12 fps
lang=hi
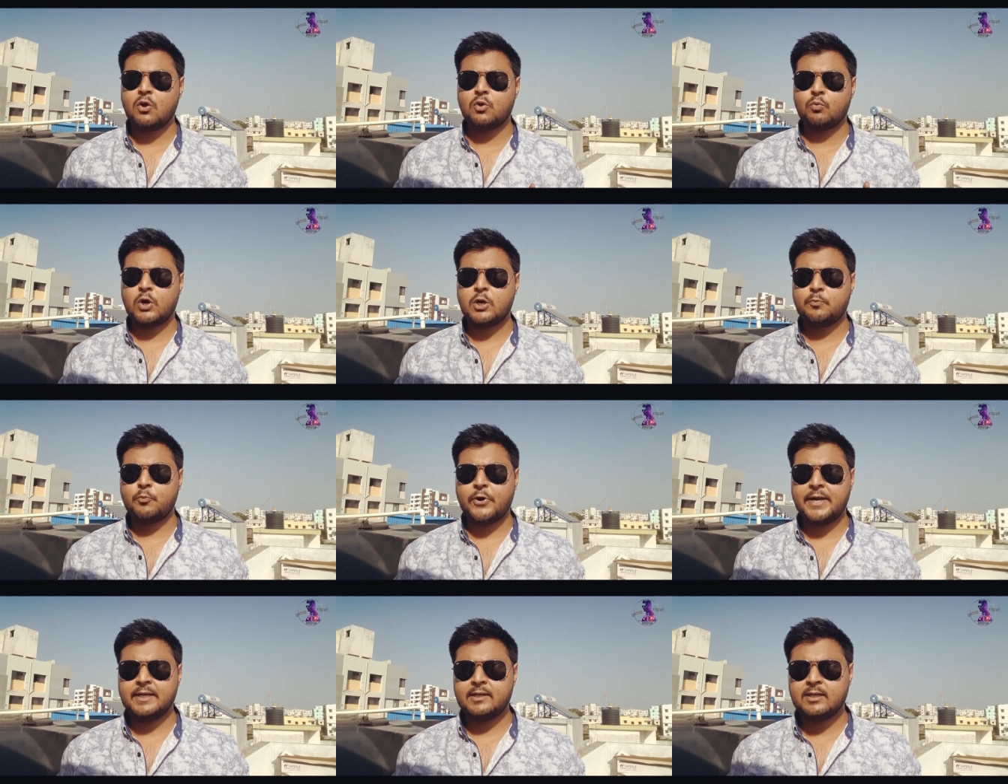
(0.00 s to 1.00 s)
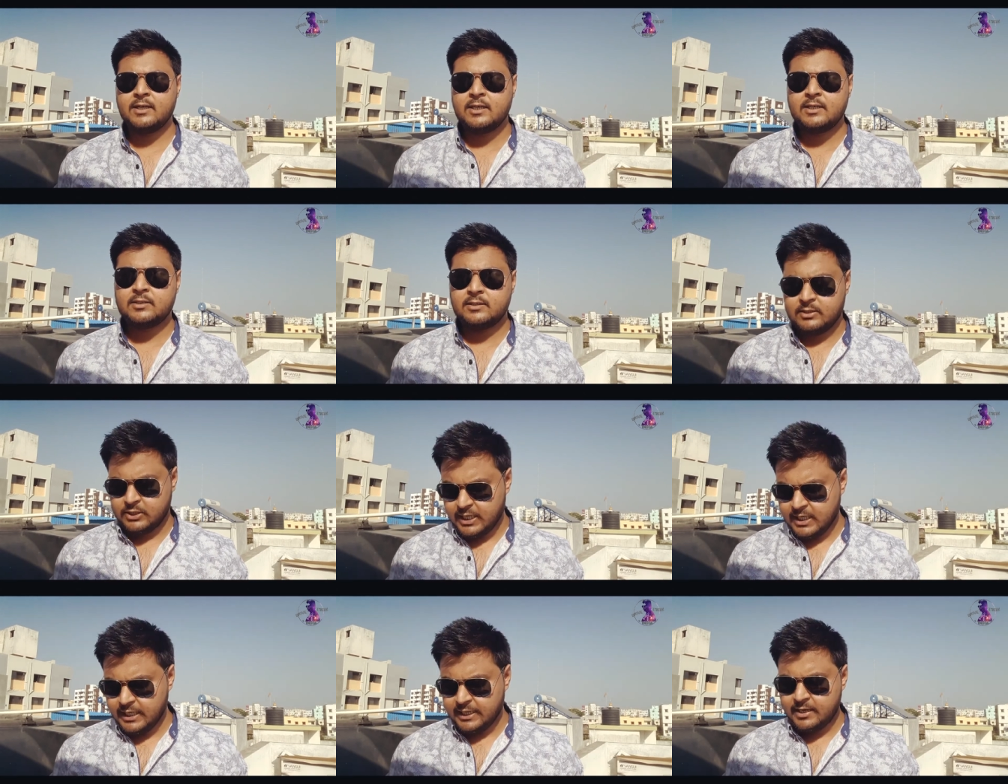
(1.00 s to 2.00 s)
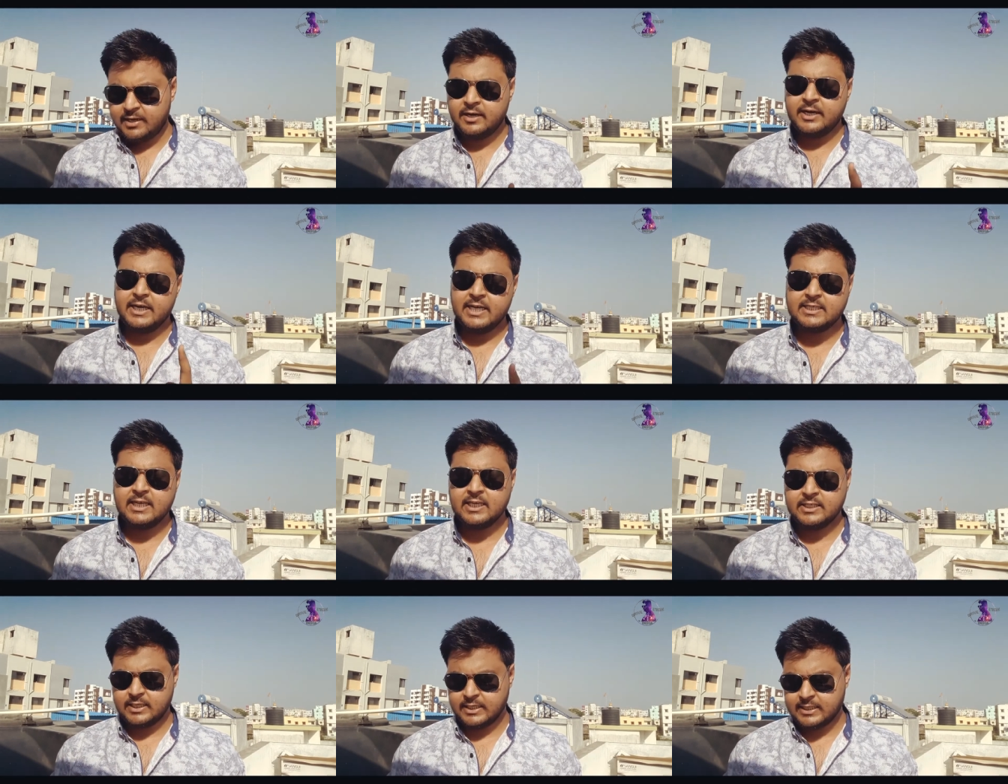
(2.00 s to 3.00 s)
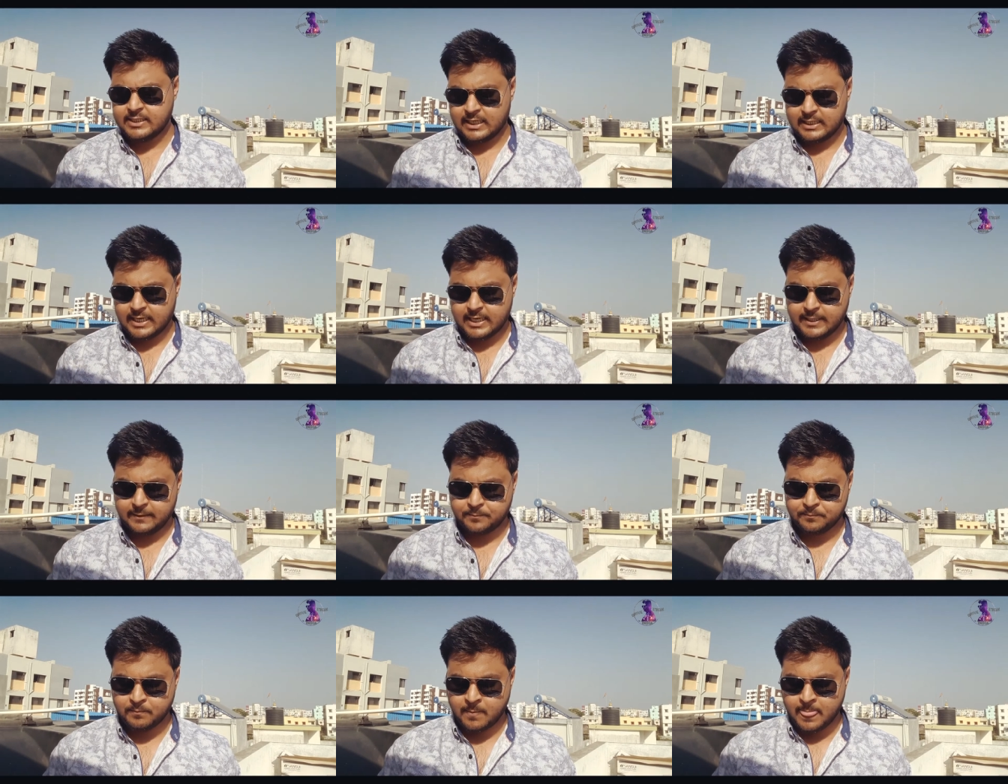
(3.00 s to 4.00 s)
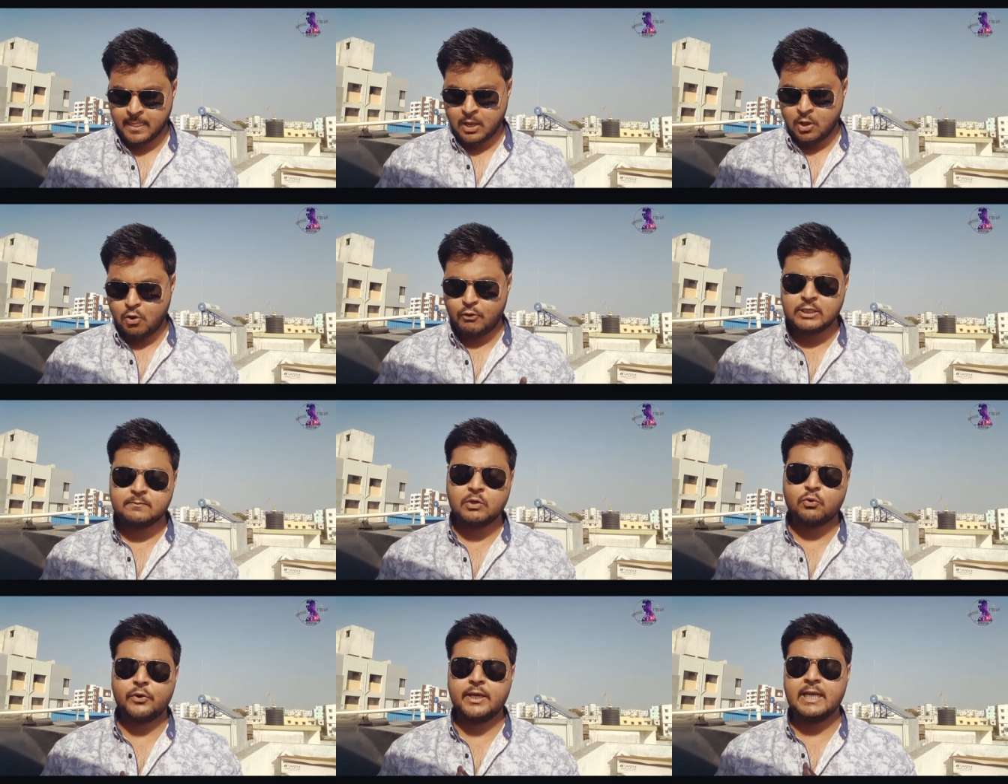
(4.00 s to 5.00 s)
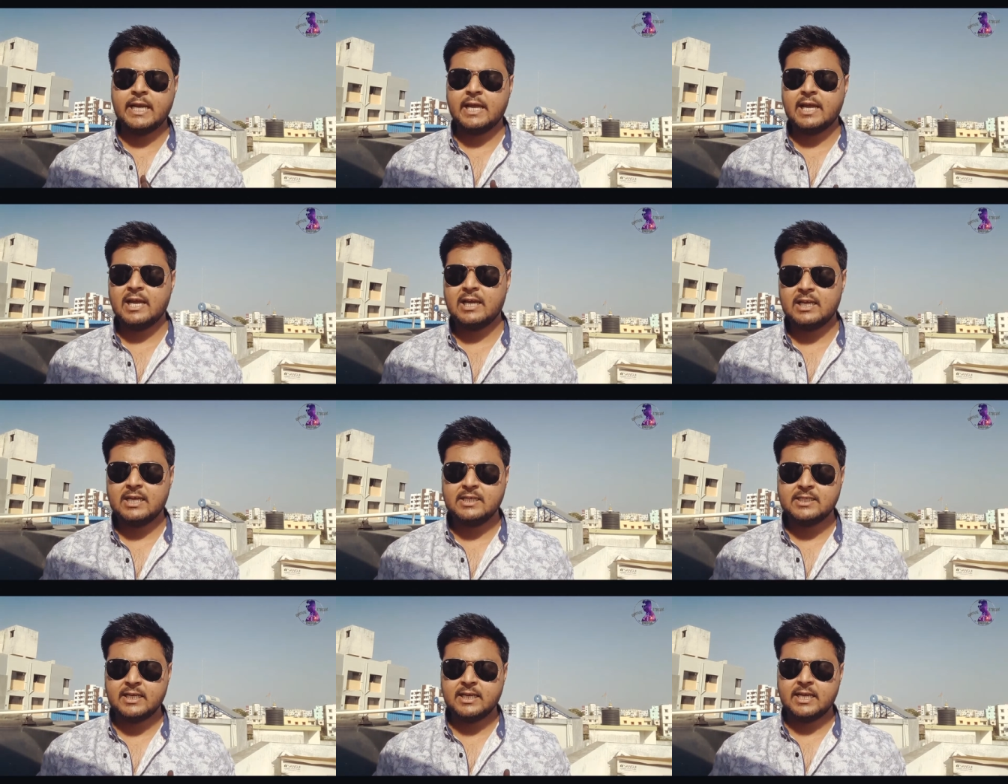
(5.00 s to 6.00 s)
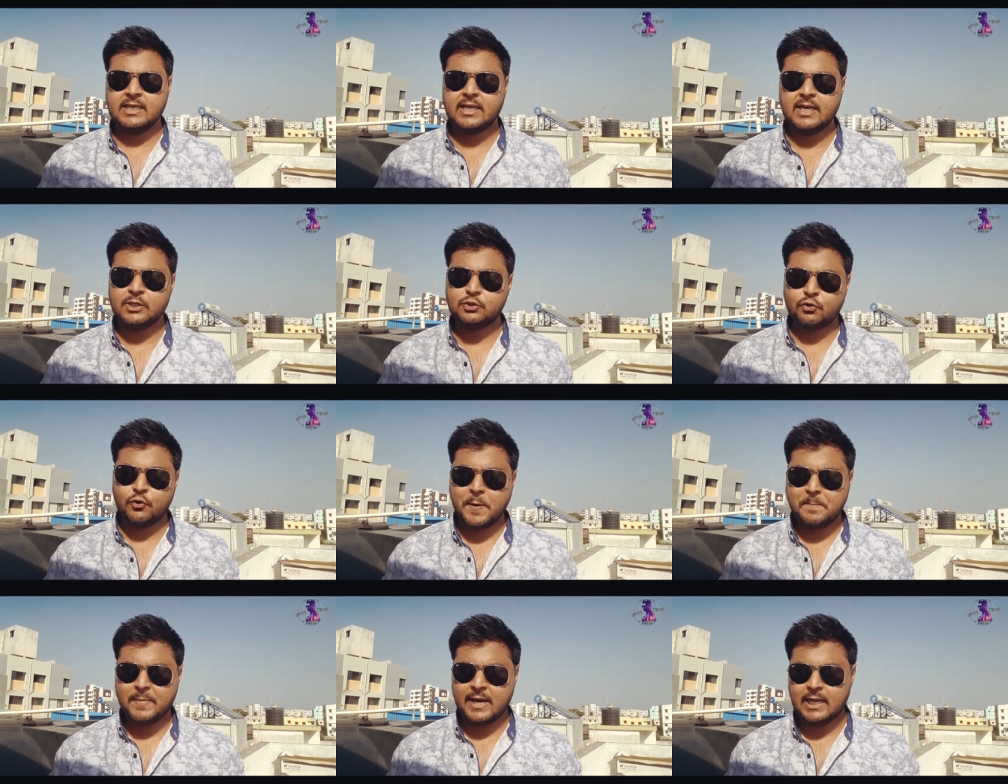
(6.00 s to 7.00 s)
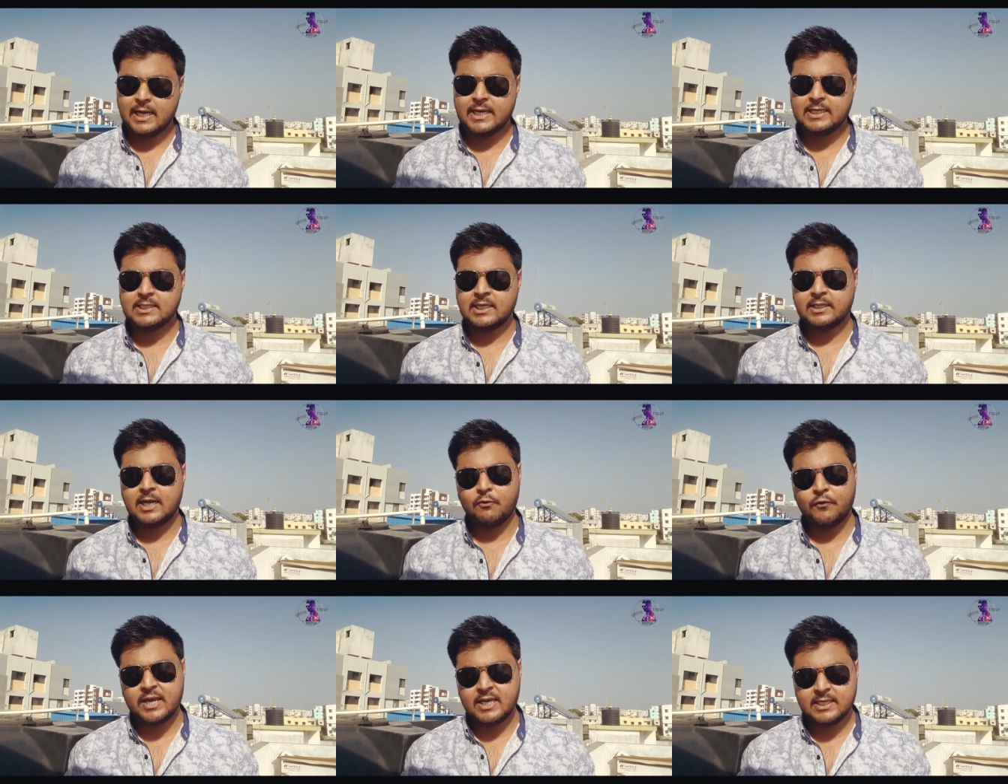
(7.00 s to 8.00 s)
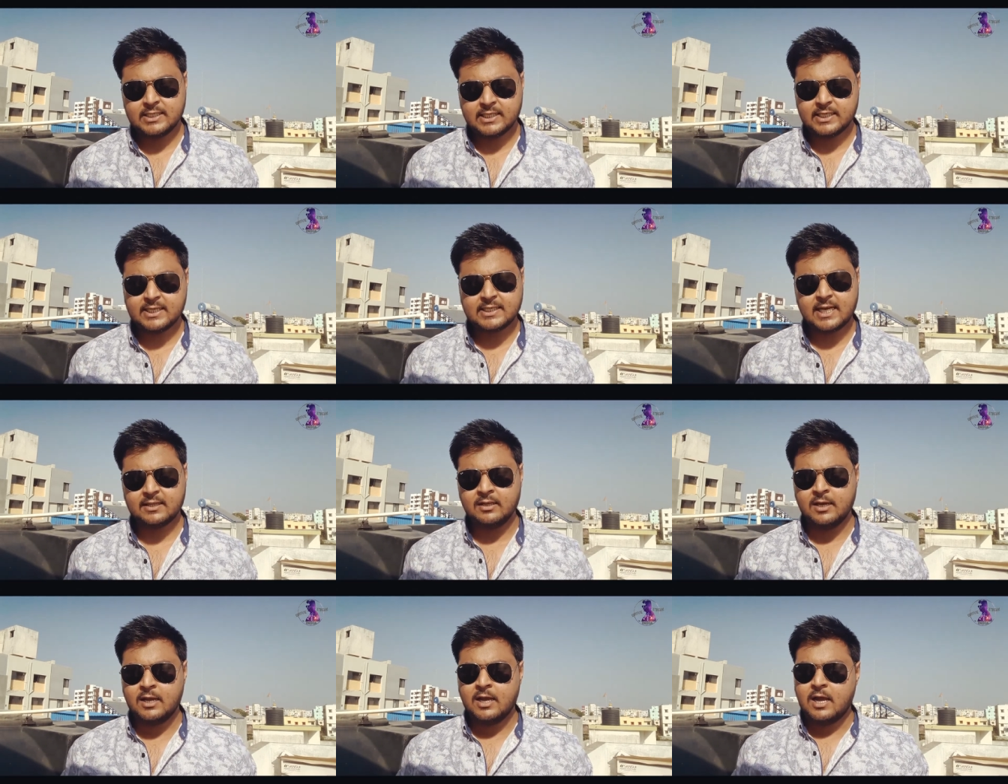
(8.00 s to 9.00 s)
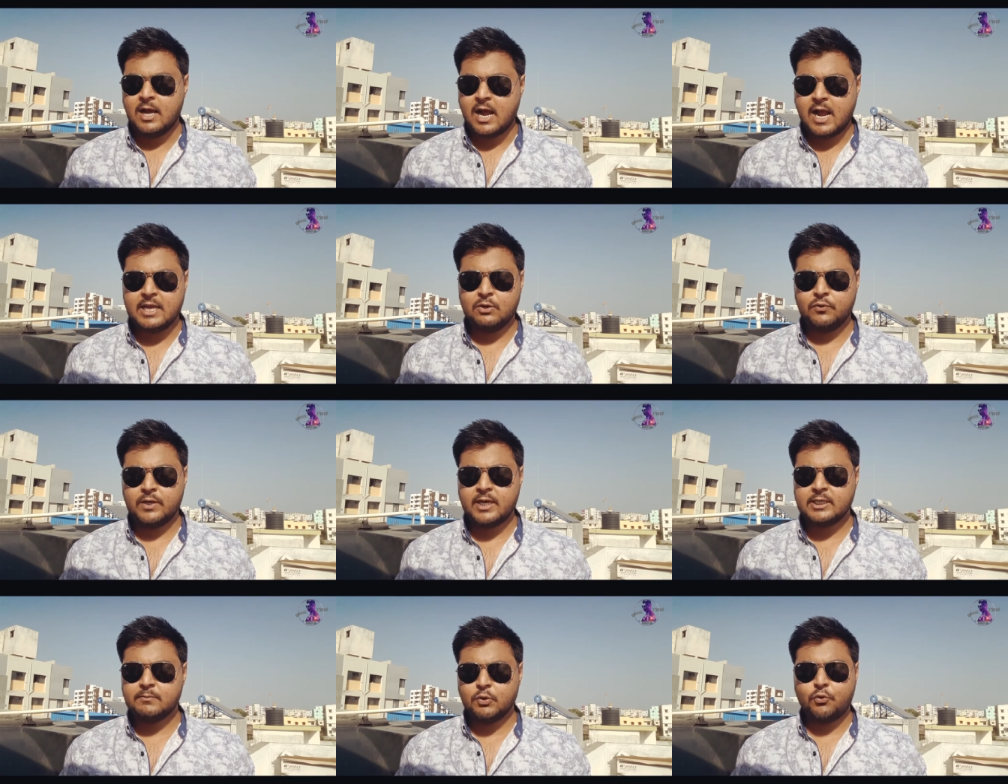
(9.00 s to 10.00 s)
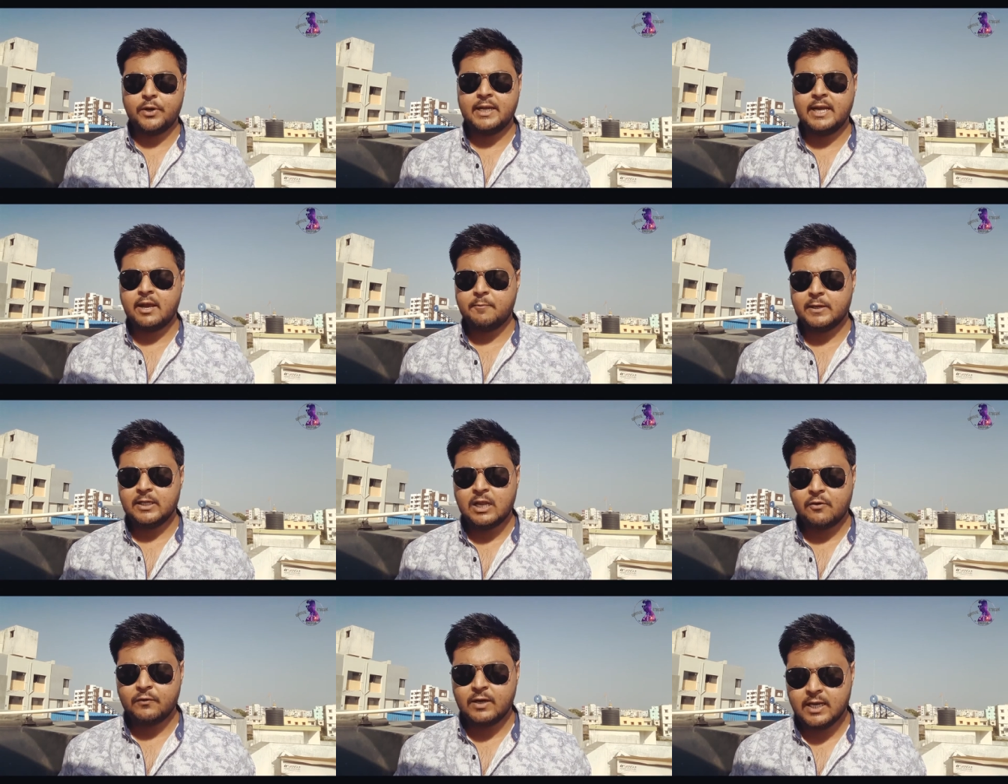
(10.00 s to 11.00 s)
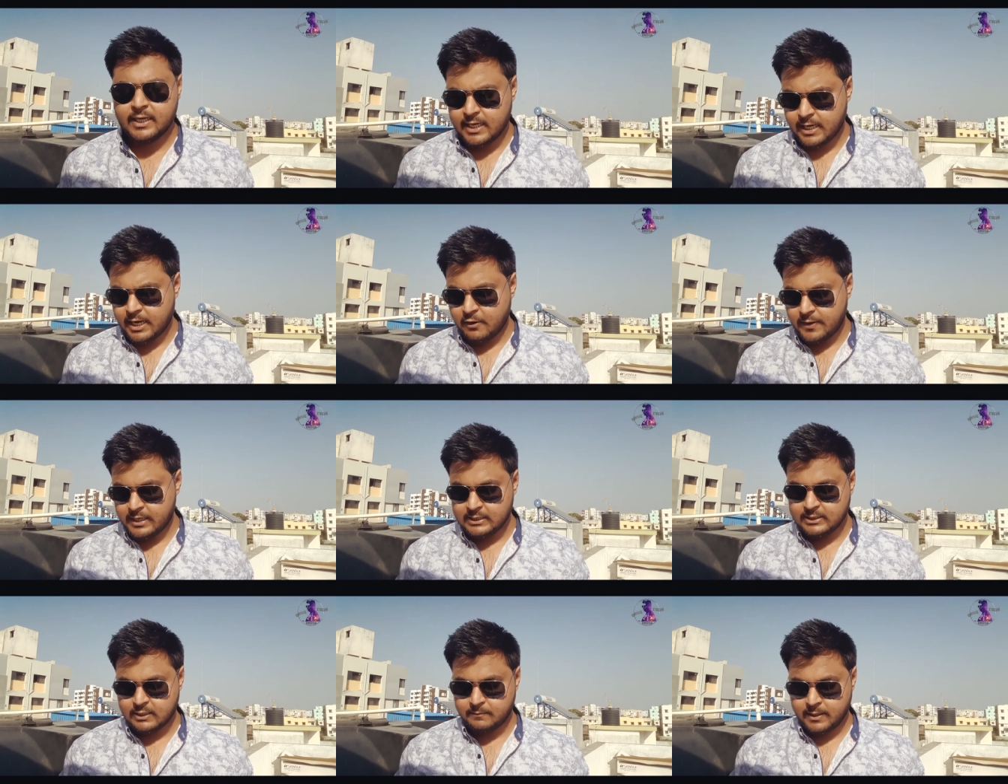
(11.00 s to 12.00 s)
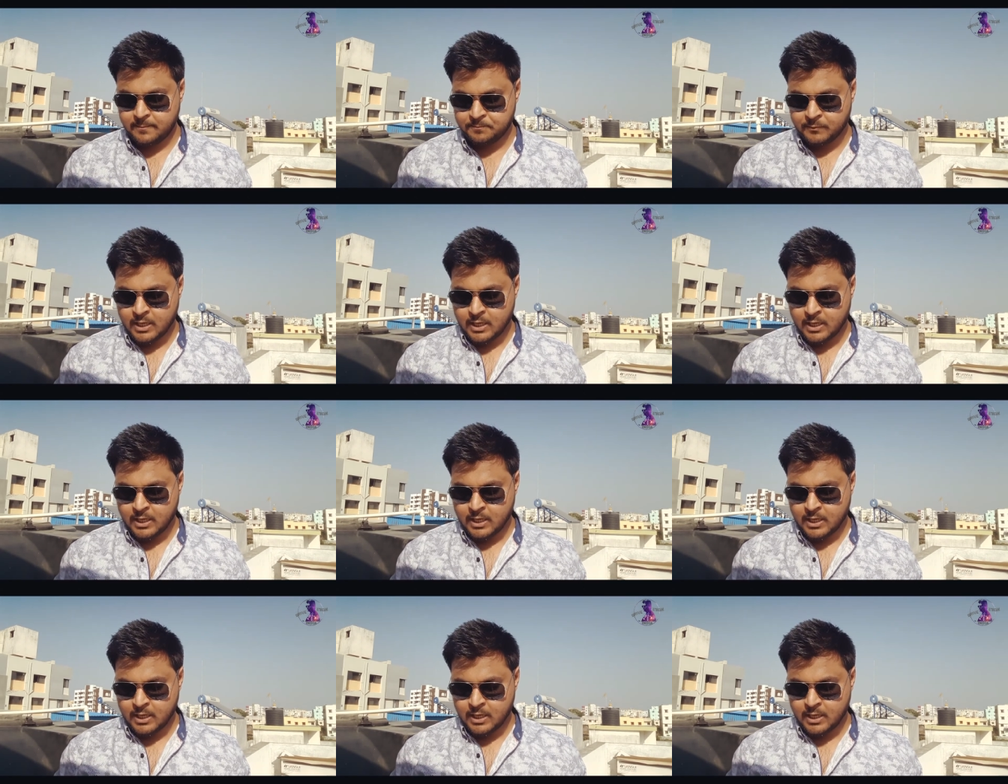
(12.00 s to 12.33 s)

और 1.3 लीटर डीजल इंजन के साथ आएगी और इसमें कोई नया इंजन नहीं है जो पहले इंजन था वही इंजन के साथ आई हुई है इसमें कोई नया बदलाव नहीं किया गया है इंजन में